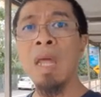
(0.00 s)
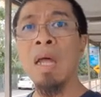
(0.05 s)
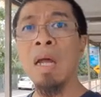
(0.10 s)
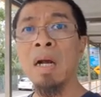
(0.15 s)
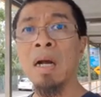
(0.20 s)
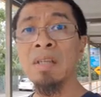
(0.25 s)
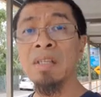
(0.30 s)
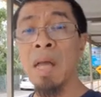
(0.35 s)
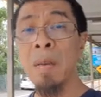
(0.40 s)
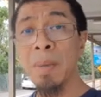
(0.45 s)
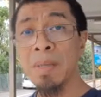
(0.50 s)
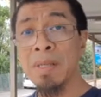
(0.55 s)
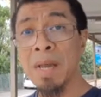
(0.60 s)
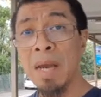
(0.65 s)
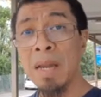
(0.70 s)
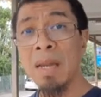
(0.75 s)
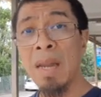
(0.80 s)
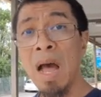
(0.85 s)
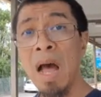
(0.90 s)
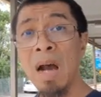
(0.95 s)
Kasama sa
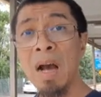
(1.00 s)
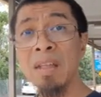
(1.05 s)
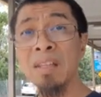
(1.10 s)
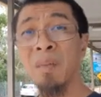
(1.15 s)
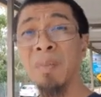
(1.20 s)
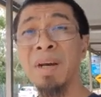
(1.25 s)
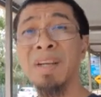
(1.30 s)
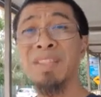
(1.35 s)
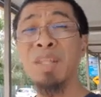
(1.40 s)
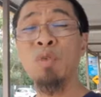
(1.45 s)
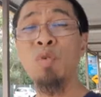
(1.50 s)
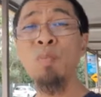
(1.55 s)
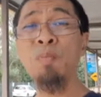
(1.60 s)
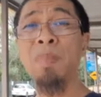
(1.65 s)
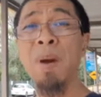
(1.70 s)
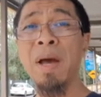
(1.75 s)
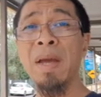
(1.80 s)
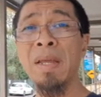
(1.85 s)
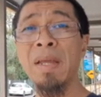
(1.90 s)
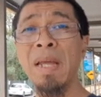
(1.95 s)
kanilang hangad na
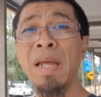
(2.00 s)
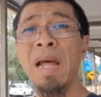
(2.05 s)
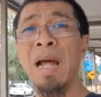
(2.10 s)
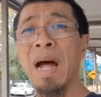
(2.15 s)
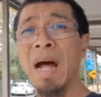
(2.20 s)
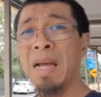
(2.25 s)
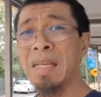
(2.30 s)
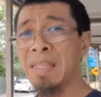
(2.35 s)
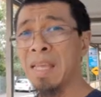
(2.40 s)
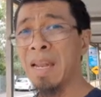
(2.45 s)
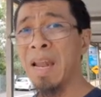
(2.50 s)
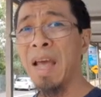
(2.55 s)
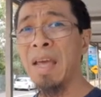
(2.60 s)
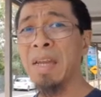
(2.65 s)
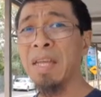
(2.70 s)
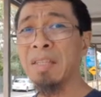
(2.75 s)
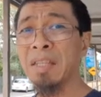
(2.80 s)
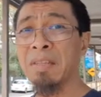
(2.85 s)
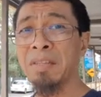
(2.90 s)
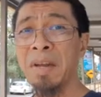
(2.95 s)
magtagumpay ay sila ay
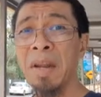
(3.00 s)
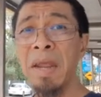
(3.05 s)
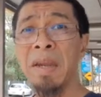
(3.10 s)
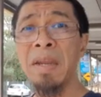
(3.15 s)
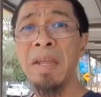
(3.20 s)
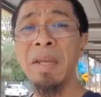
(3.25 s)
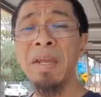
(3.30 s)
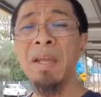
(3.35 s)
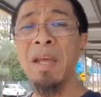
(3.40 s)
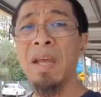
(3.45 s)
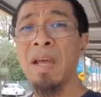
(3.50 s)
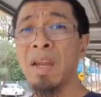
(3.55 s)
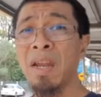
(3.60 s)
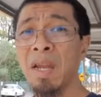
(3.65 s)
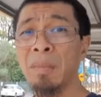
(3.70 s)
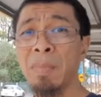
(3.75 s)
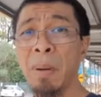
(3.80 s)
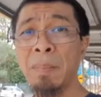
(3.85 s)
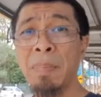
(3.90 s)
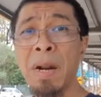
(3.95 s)
nagtitraining,
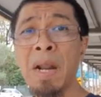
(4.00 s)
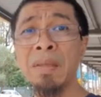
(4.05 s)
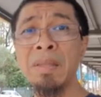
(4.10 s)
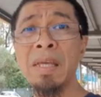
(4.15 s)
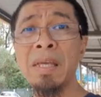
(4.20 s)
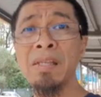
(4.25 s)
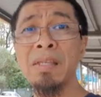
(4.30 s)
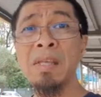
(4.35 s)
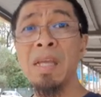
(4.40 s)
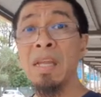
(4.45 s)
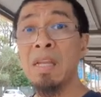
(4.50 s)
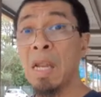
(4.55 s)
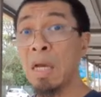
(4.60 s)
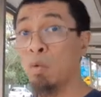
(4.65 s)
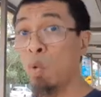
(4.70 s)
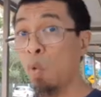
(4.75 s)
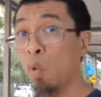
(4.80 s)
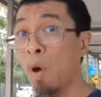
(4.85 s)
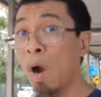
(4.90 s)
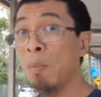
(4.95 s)
nagpa-practice,
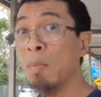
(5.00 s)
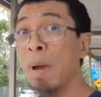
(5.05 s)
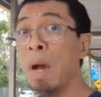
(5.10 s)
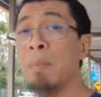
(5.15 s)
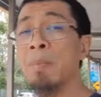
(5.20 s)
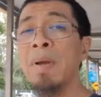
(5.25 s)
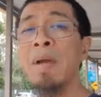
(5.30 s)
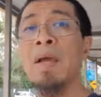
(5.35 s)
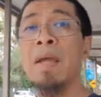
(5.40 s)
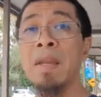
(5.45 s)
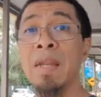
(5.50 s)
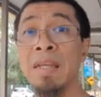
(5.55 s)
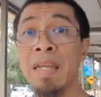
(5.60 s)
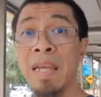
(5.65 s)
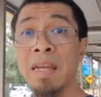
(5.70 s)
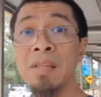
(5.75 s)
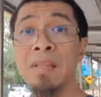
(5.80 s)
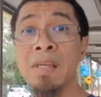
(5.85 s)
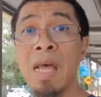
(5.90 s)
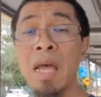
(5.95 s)
nag-warm up, nag
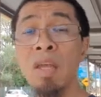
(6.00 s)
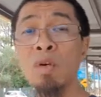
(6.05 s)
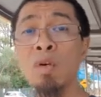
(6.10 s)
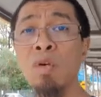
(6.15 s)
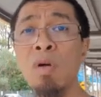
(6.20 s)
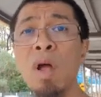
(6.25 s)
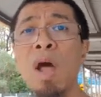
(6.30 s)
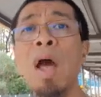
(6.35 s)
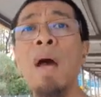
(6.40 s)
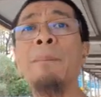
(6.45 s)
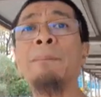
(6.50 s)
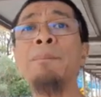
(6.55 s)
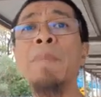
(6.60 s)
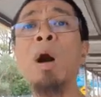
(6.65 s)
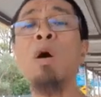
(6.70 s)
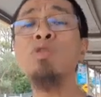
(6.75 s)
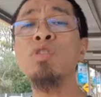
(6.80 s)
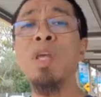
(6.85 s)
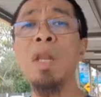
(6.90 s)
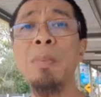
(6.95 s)
ensayo
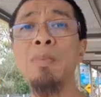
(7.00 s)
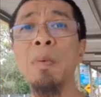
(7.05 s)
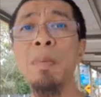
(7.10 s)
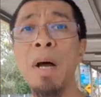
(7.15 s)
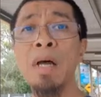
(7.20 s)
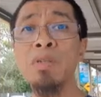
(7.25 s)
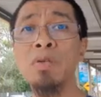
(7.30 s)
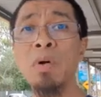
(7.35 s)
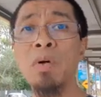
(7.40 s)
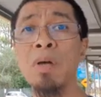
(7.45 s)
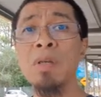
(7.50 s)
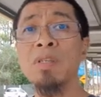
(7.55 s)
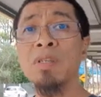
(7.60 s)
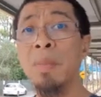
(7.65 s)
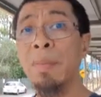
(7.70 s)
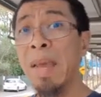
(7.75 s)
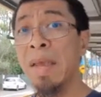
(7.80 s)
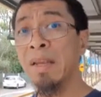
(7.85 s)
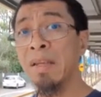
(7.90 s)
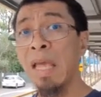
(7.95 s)
bago sila pumasok sa
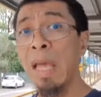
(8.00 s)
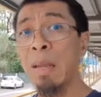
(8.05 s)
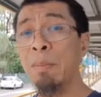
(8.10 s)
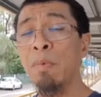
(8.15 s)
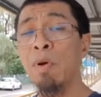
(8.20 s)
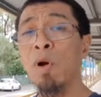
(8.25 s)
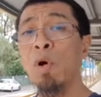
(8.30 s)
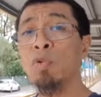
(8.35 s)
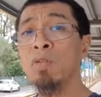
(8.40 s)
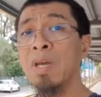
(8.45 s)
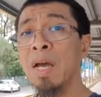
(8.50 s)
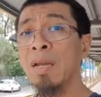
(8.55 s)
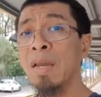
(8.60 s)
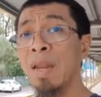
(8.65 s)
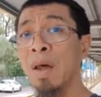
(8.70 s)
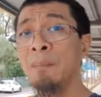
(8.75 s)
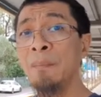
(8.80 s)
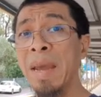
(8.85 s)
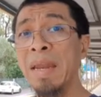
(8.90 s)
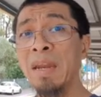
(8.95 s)
main game o sa
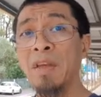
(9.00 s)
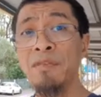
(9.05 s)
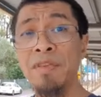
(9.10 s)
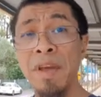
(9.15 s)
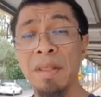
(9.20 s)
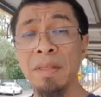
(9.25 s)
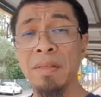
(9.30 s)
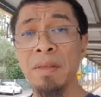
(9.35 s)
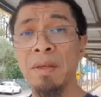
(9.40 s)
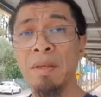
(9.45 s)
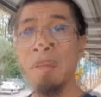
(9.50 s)
kanilang main event.